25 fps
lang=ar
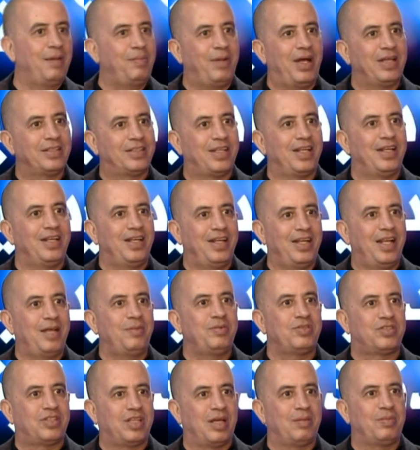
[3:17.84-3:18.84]
حتى الاعلام
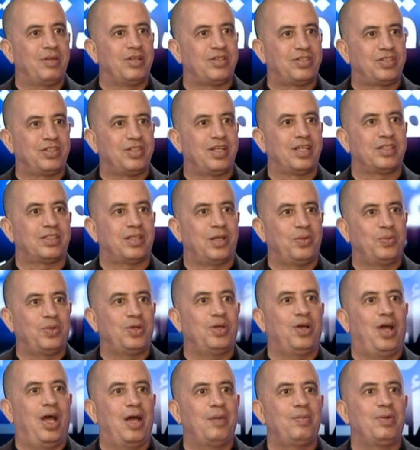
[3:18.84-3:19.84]
يستعمل السياسه
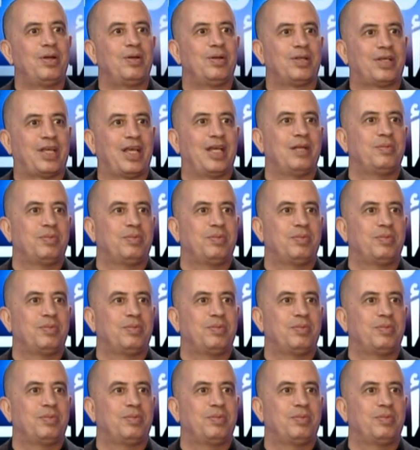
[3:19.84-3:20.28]
ويعامل الكيل